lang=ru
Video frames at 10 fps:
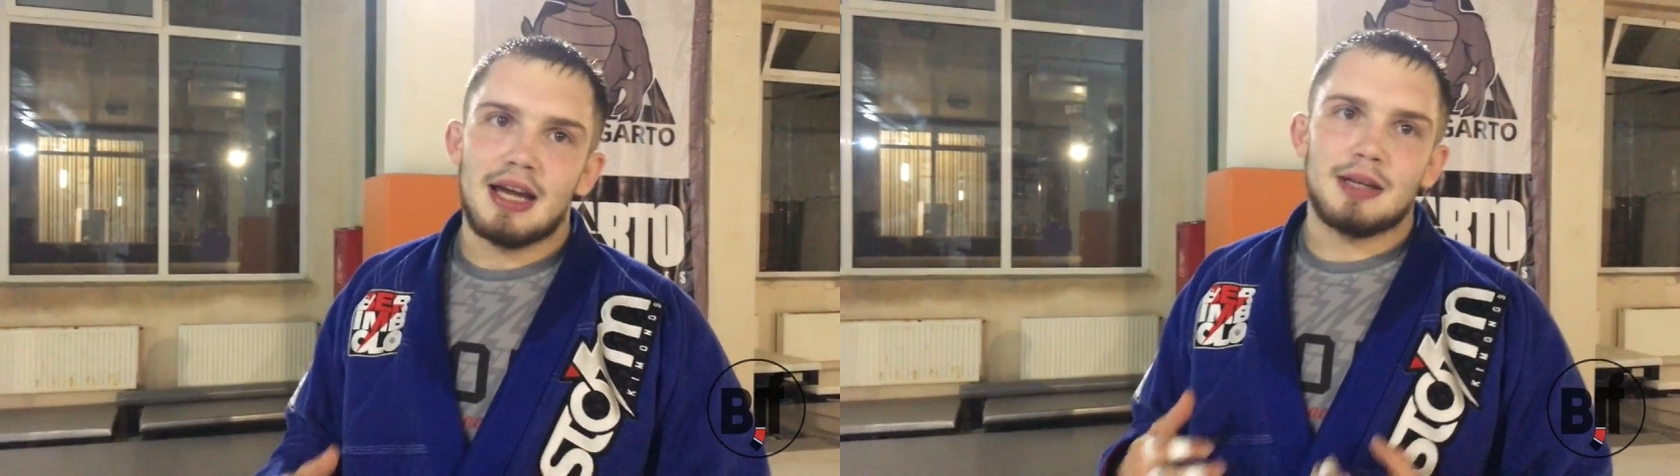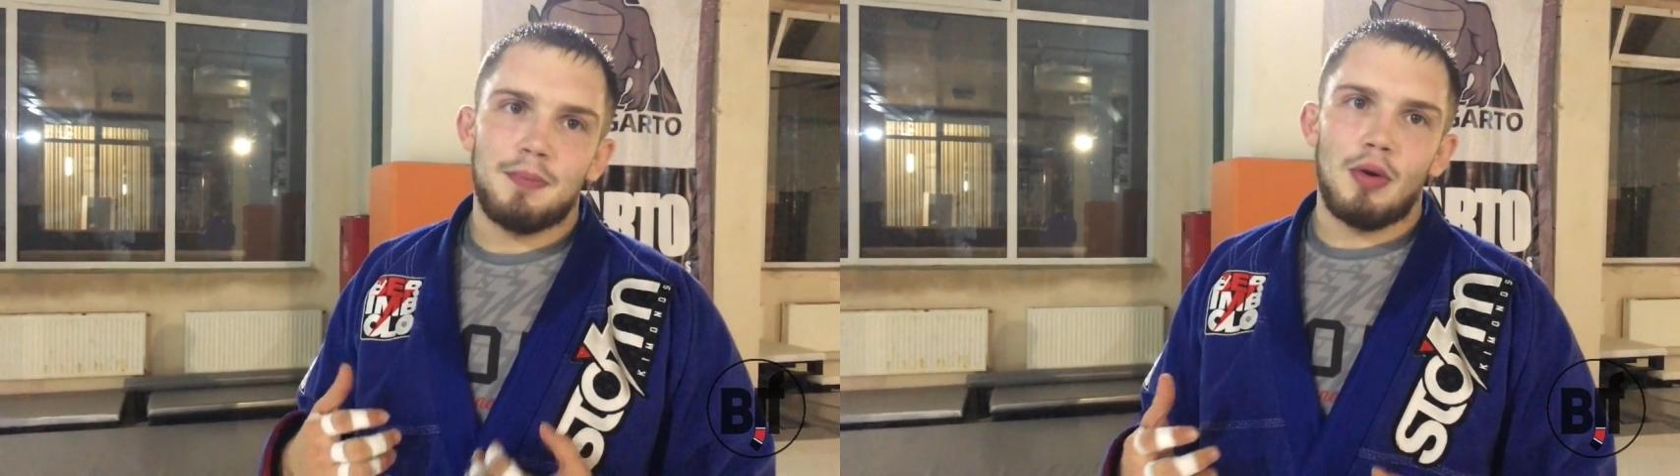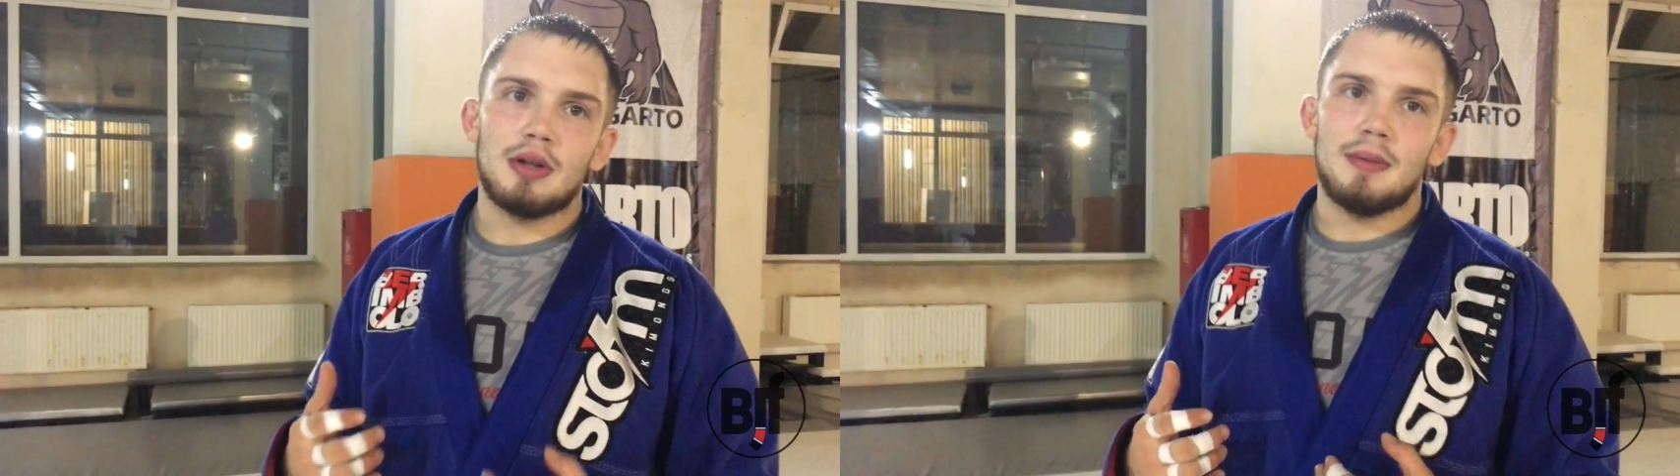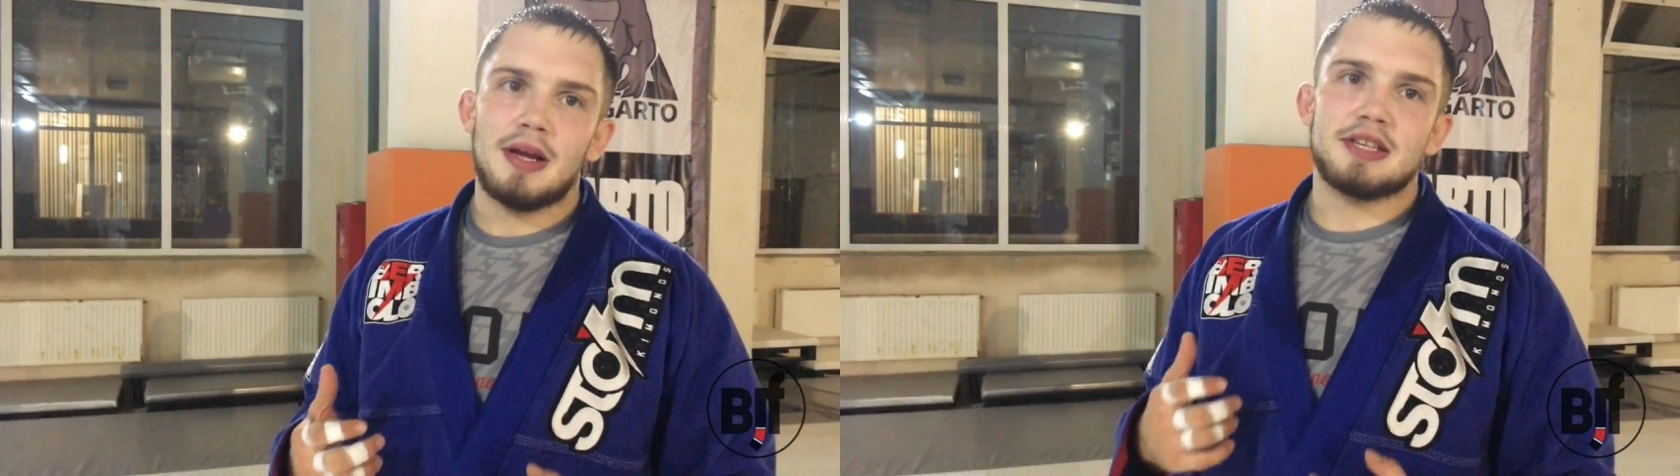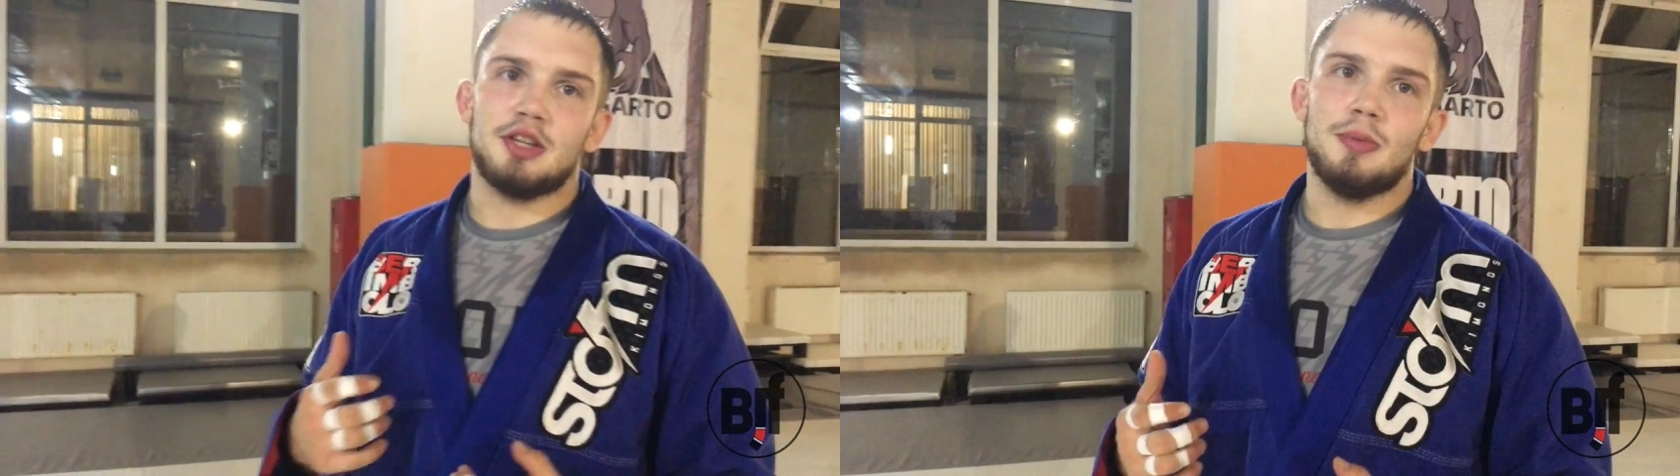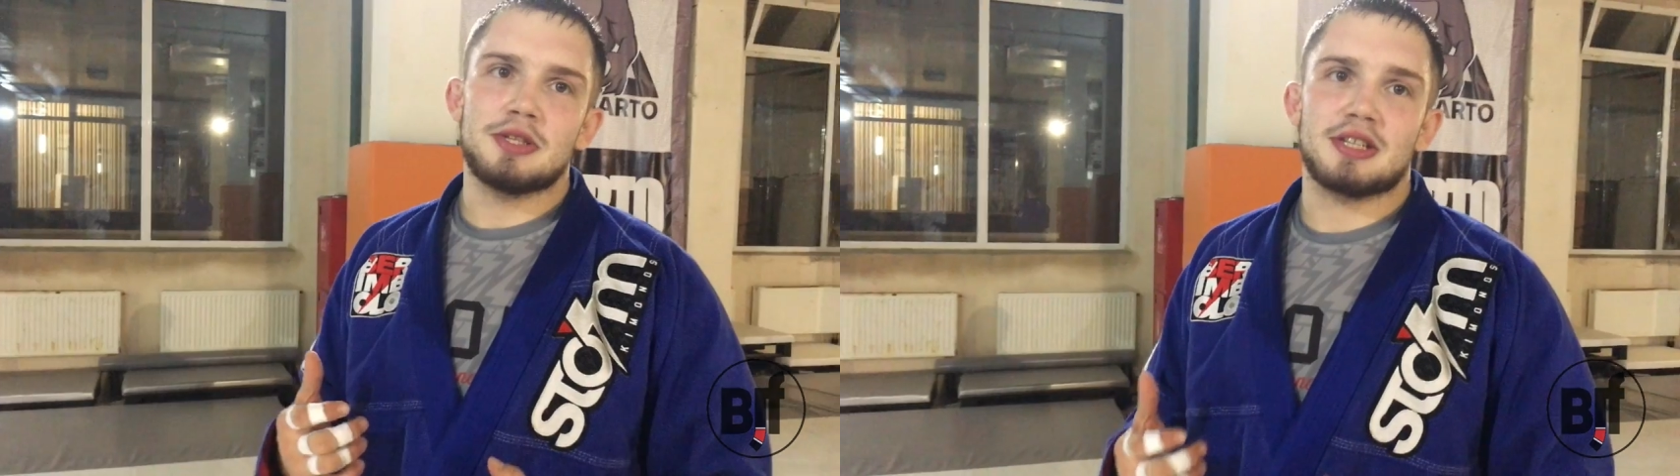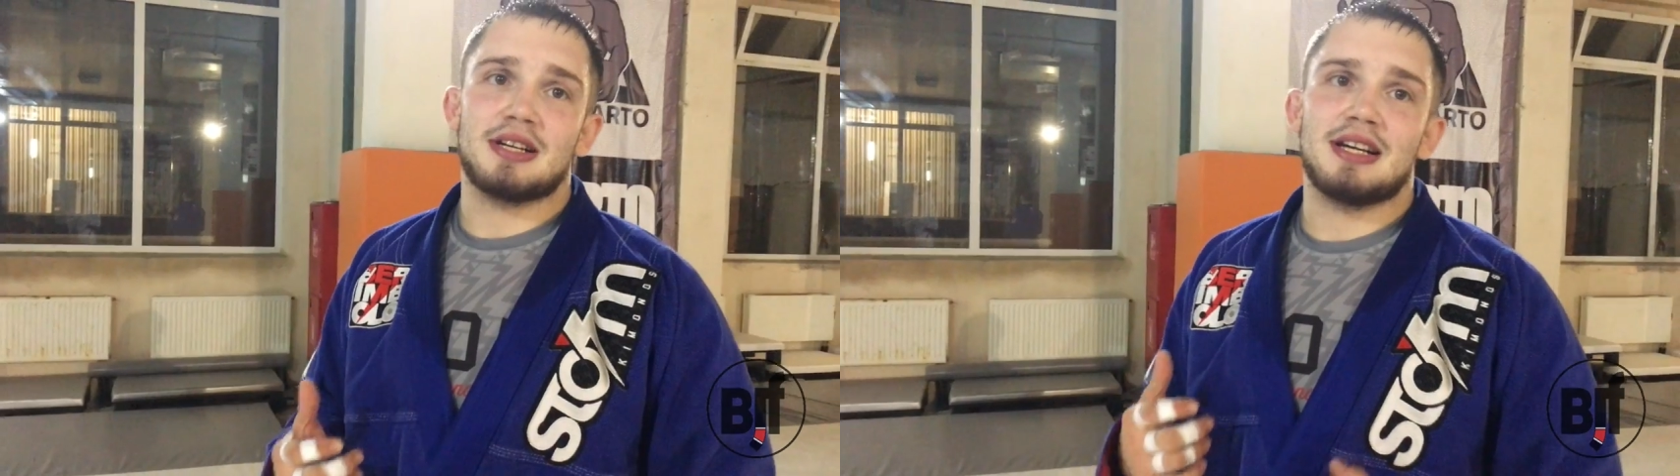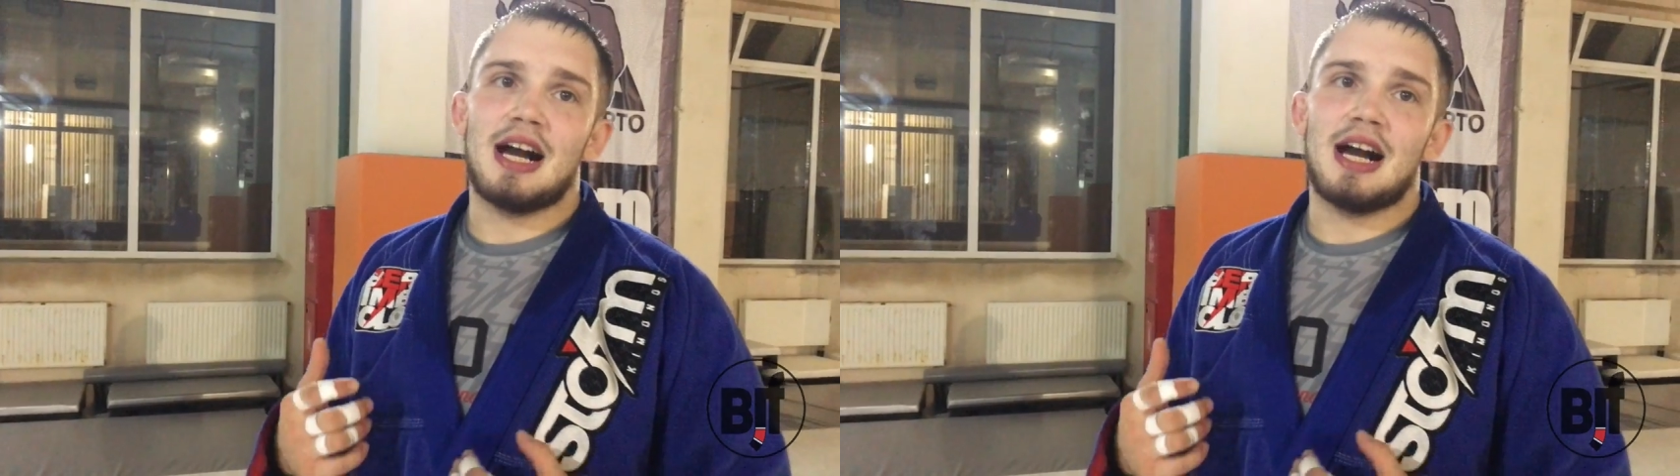это повод для меня задуматься,